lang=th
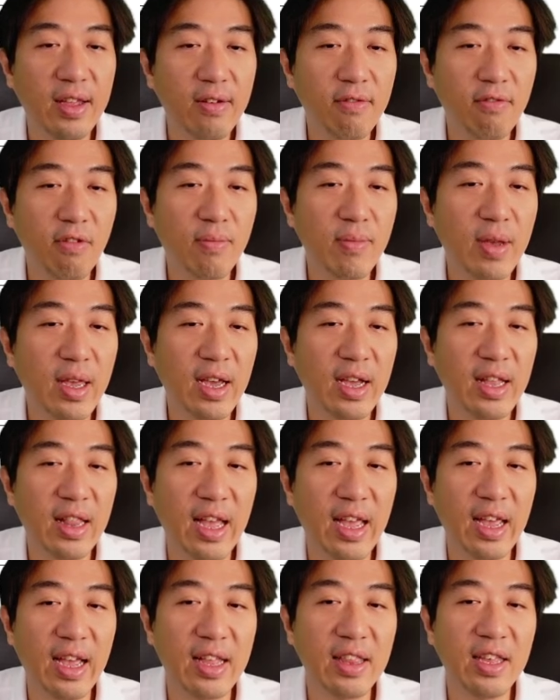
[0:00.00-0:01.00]
ว่าเมฆอะไร
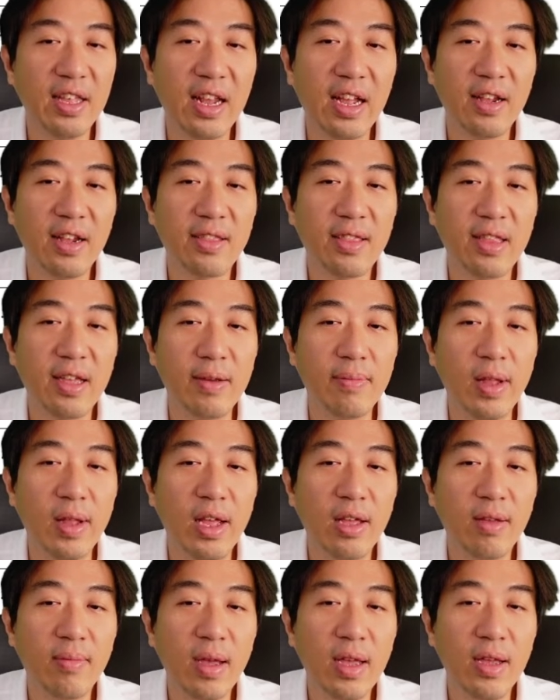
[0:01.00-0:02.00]
ครั้งที่แล้วเราเติมมาแล้ว
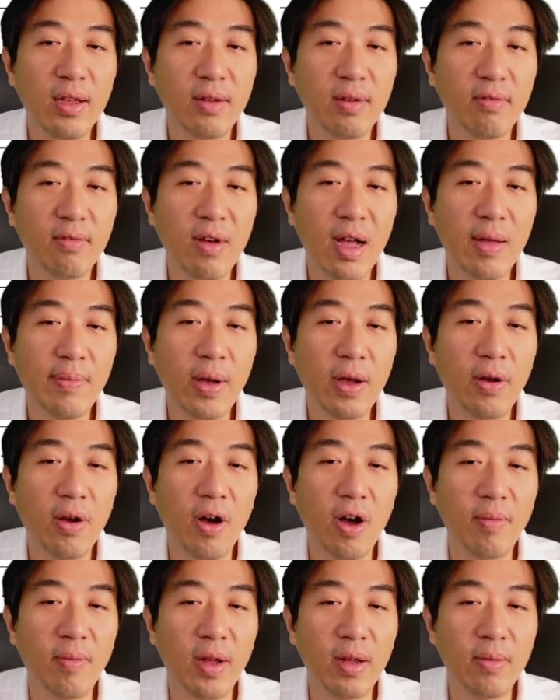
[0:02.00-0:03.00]
ใช่ไหมว่าประก
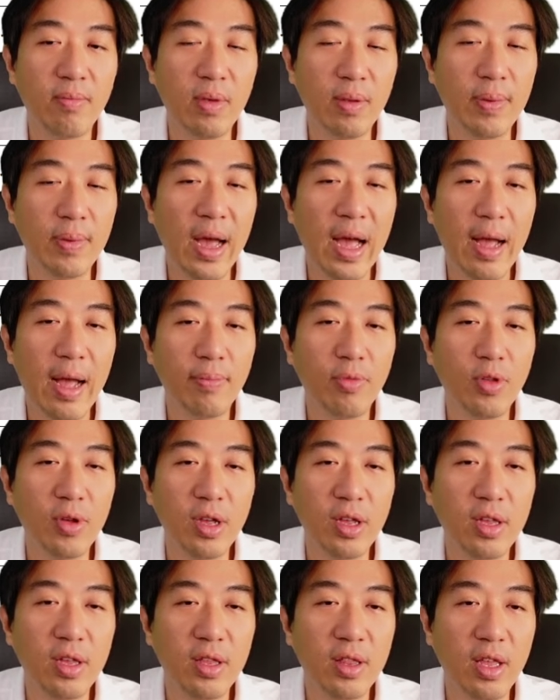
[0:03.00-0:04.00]
อบอ่ะมีภาพด้วย
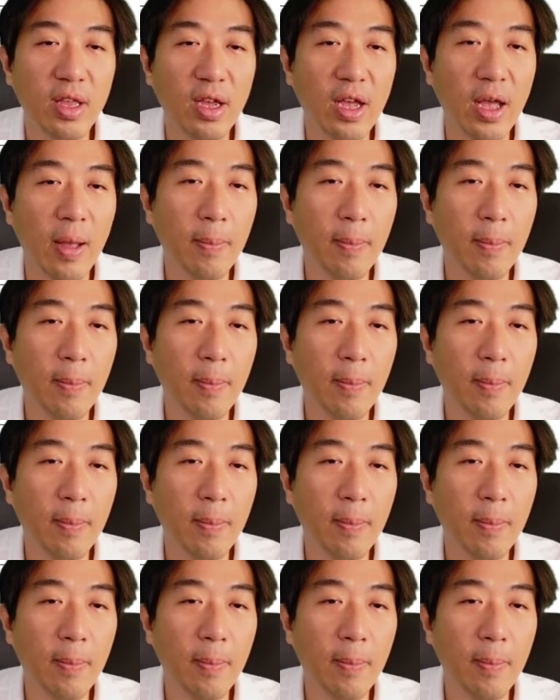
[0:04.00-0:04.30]
นะครับ